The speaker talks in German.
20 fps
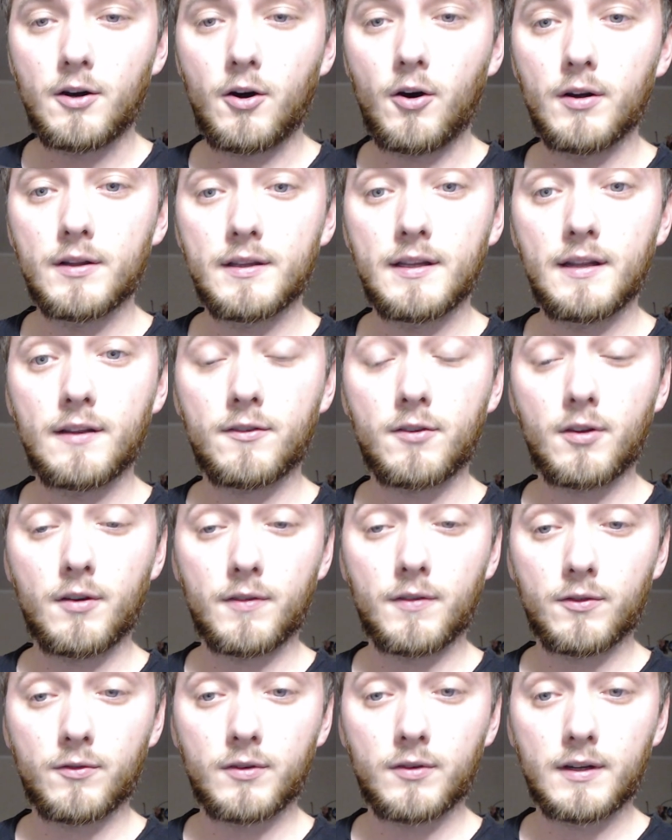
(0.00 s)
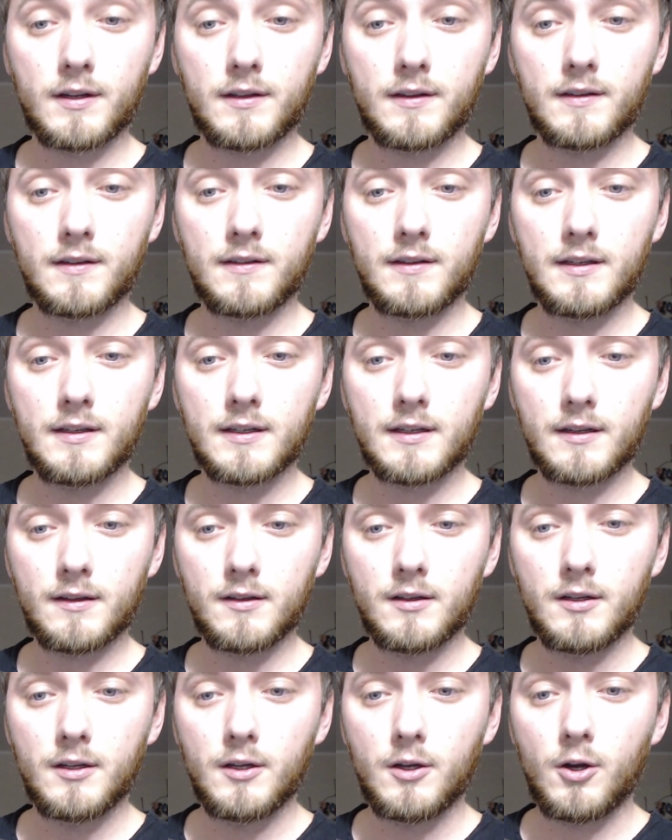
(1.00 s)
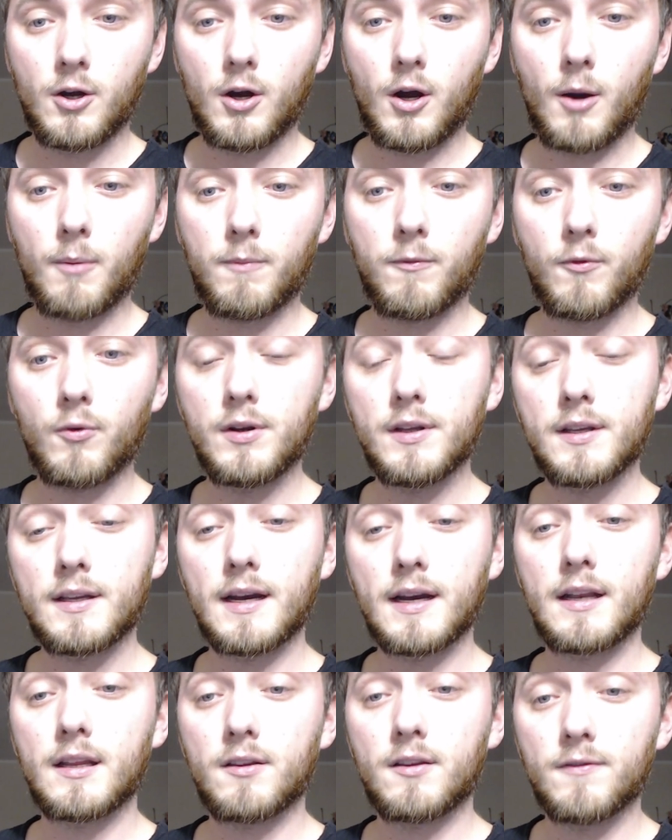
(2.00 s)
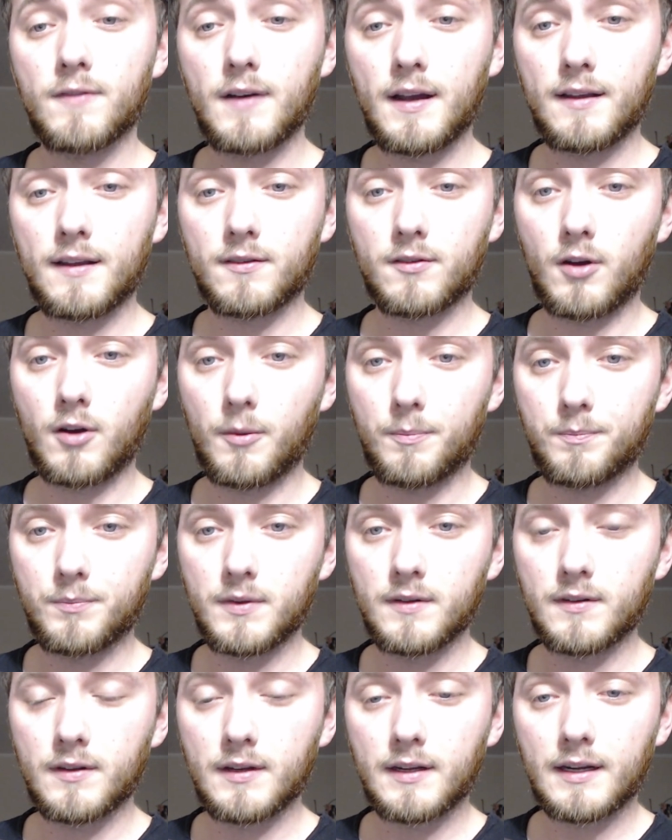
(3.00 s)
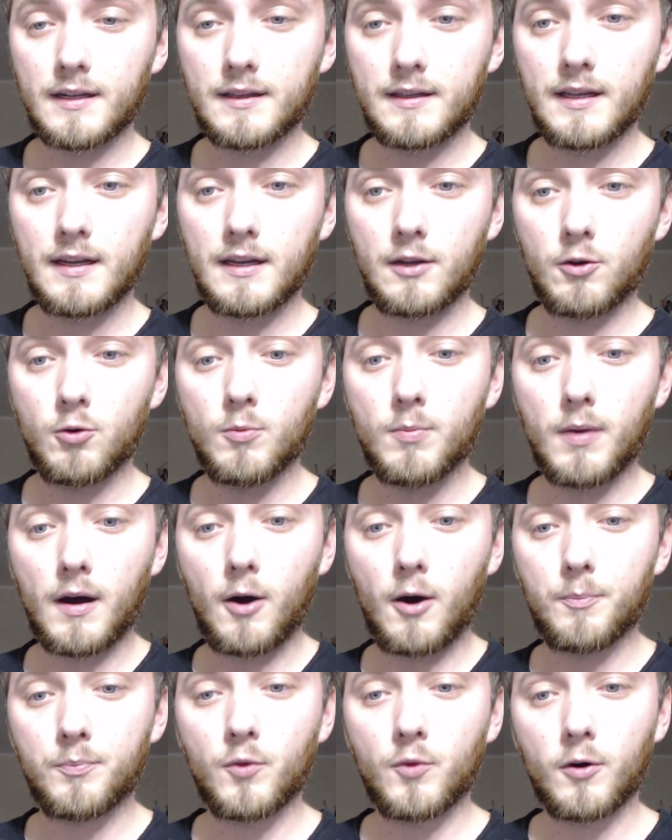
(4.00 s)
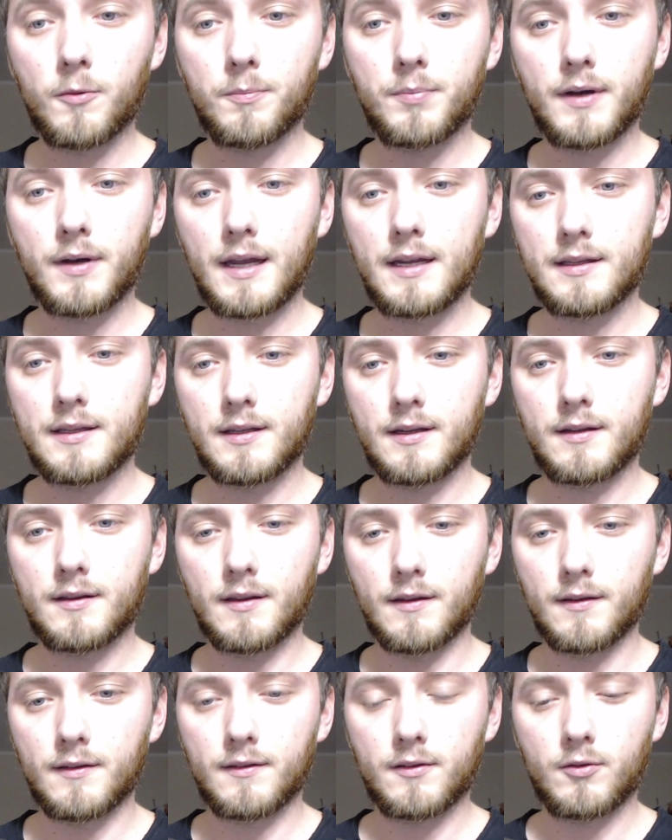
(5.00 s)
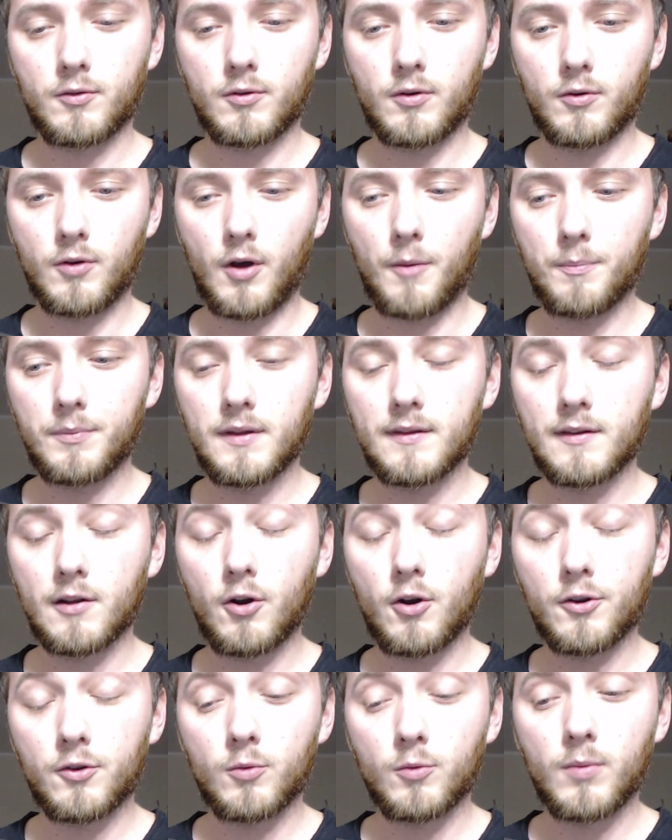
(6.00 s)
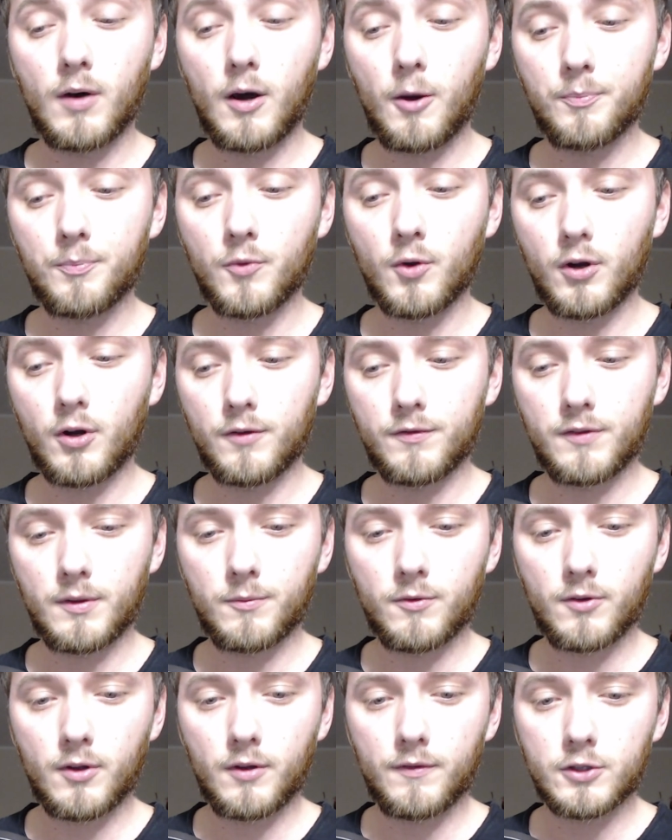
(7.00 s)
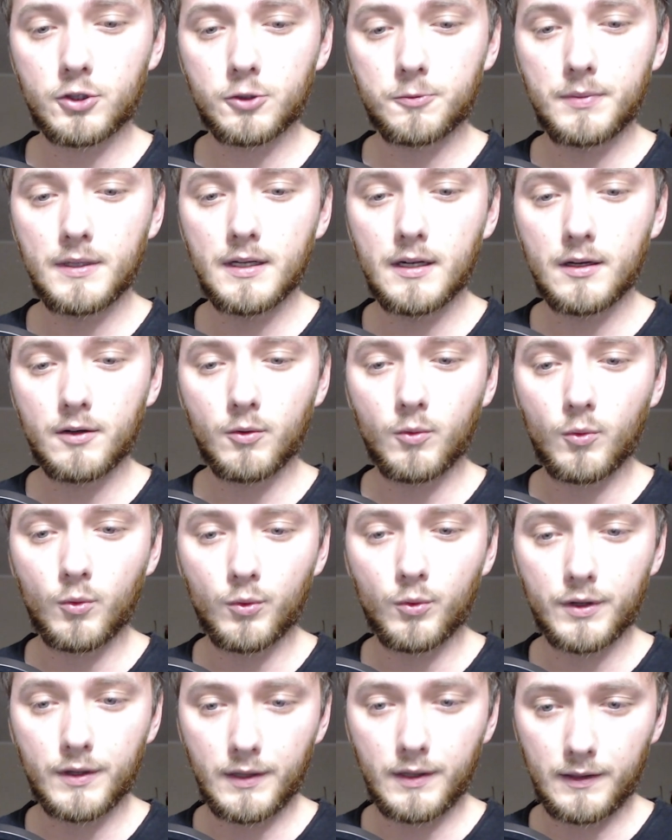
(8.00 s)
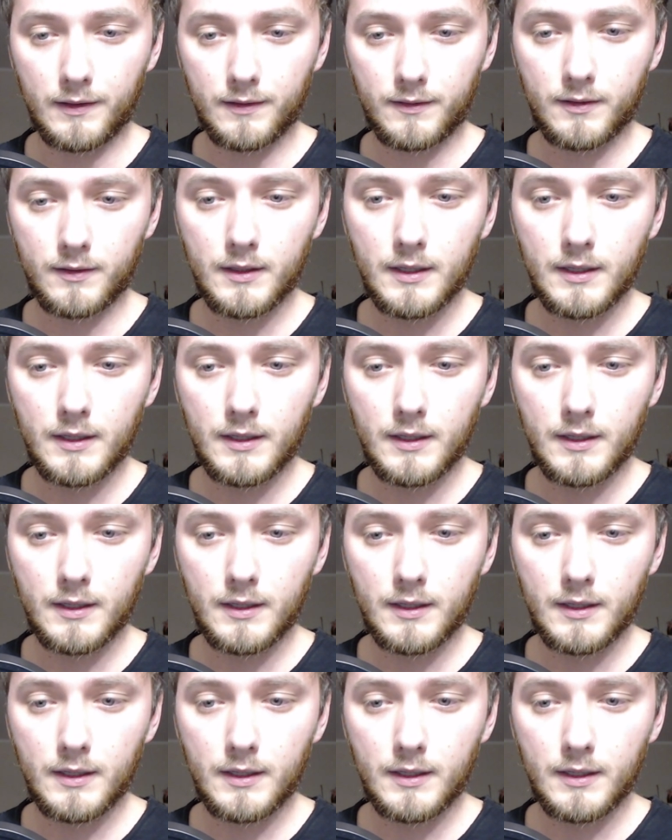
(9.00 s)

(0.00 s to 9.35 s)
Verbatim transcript: den Server zu kritisieren, obwohl ich gar nicht weiß, ob diese Kritik überhaupt noch berechtigt ist, ob diese Leute überhaupt noch auf dem Server spielen oder nicht.